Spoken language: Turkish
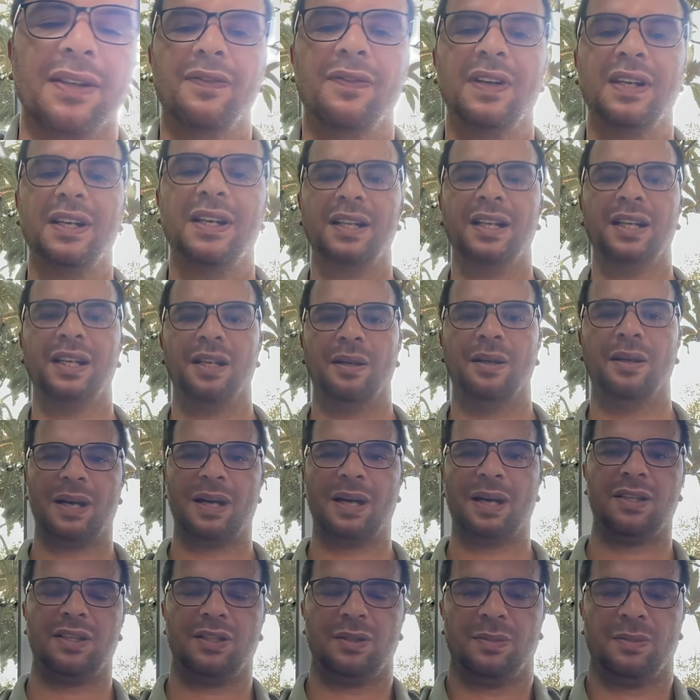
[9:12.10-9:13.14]
verilere
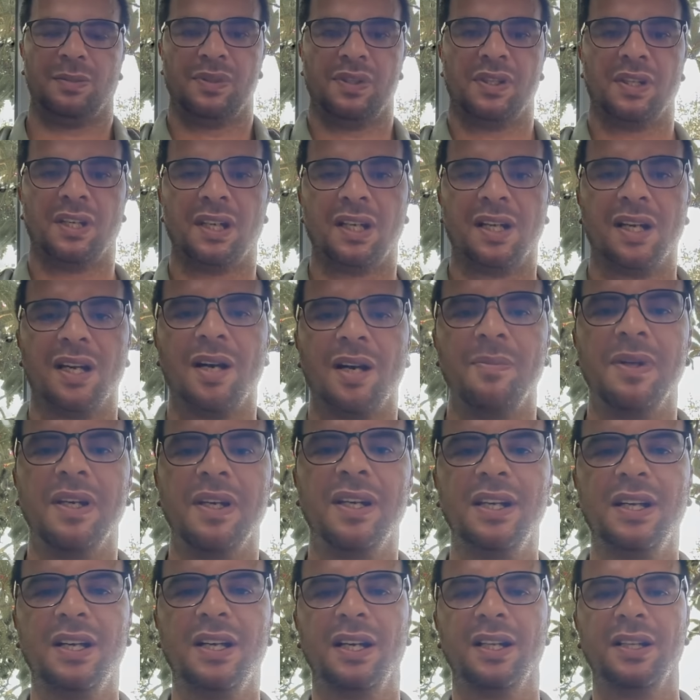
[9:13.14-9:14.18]
baktığımızda
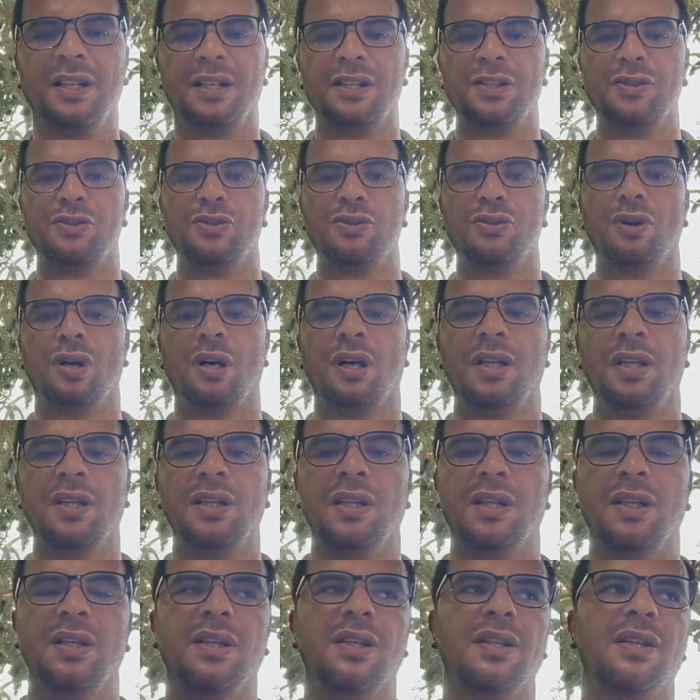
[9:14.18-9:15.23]
Amerika'da şu an
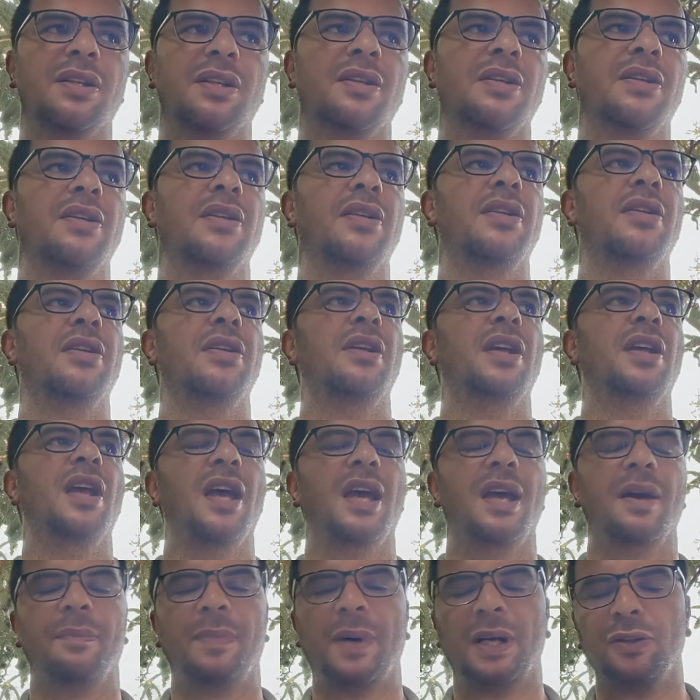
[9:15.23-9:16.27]
e,
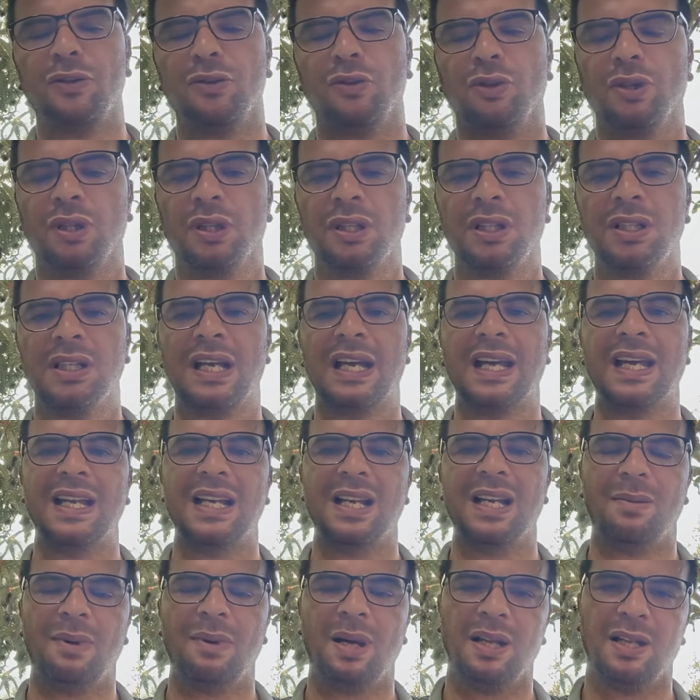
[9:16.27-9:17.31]
patronların da
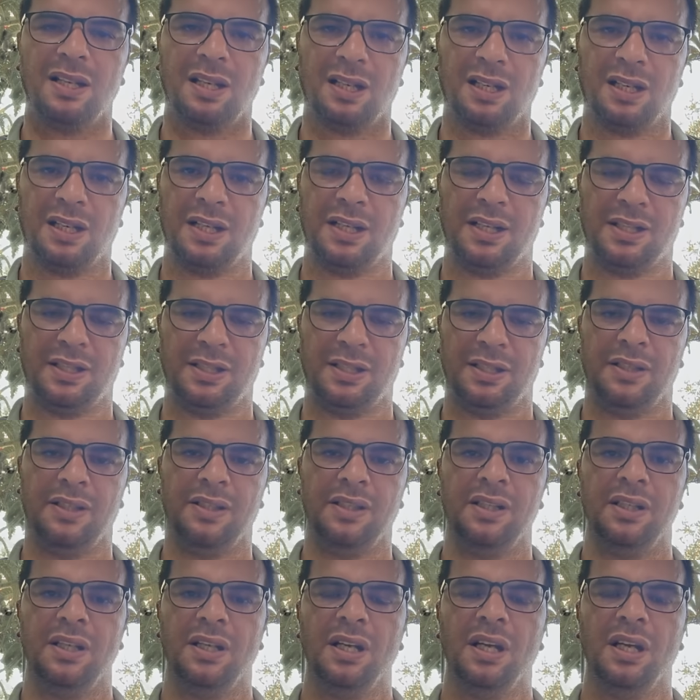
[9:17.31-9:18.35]
eleman
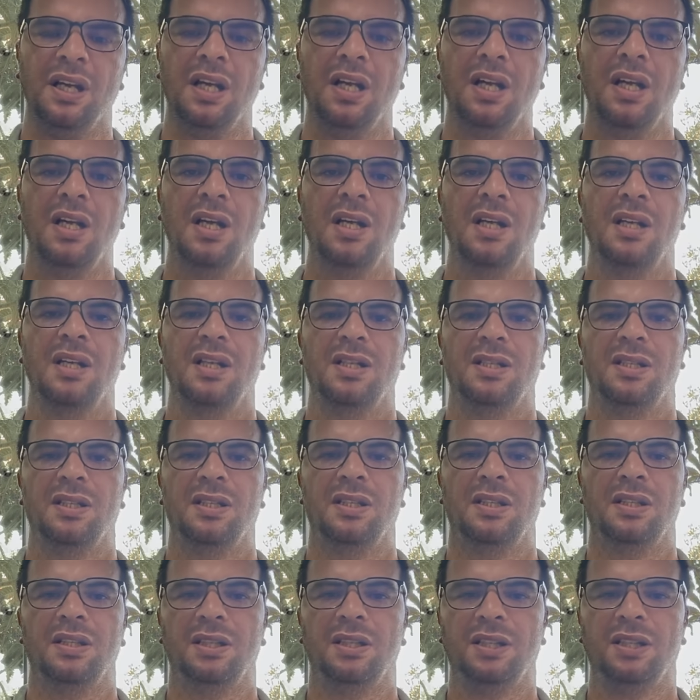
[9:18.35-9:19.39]
aradığını
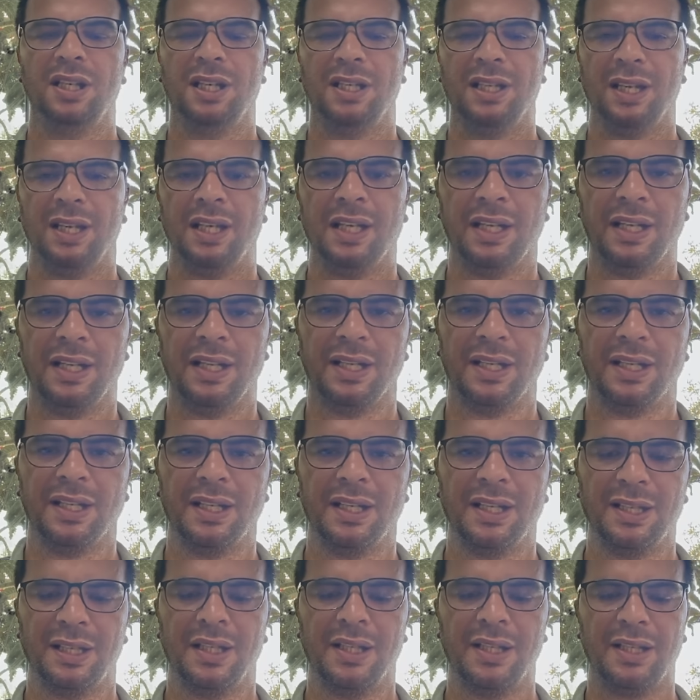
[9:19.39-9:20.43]
e, yana yana
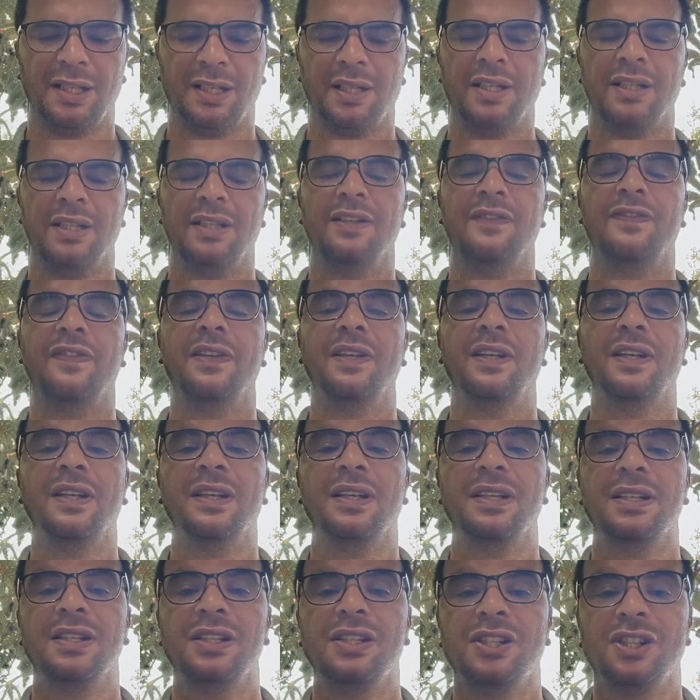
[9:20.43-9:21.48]
yana yana kalifiye
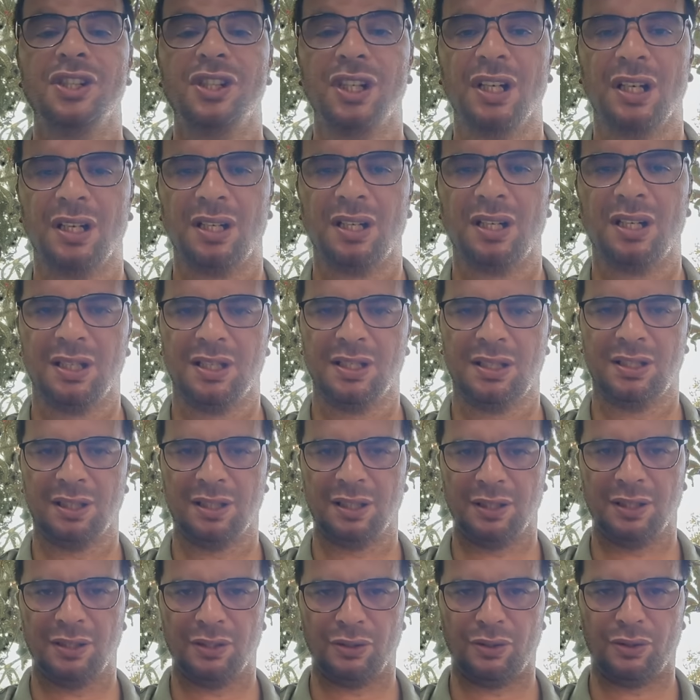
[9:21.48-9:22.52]
işçi
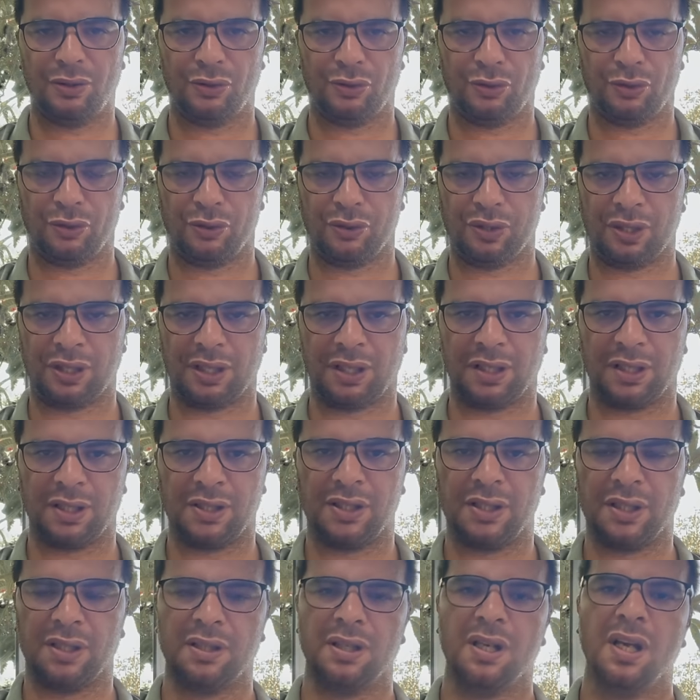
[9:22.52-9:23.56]
aradıklarını görüyoruz
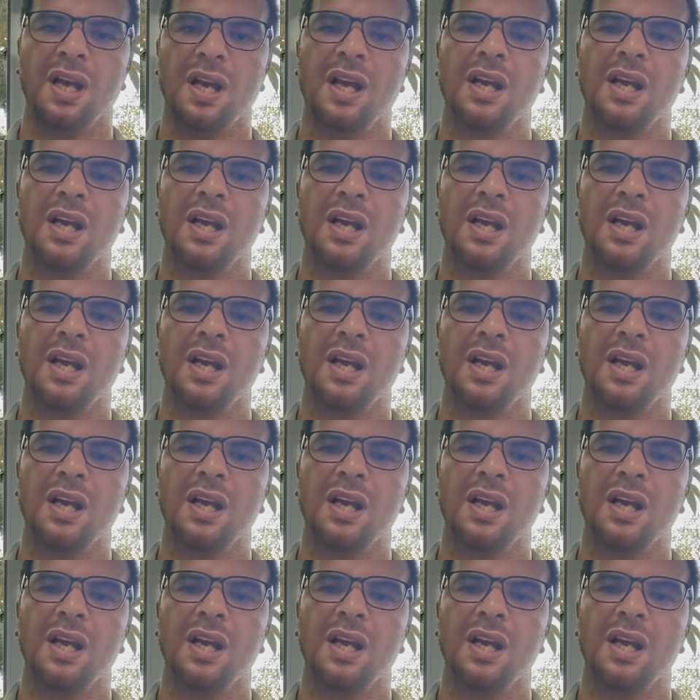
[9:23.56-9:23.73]
arkadaşlar.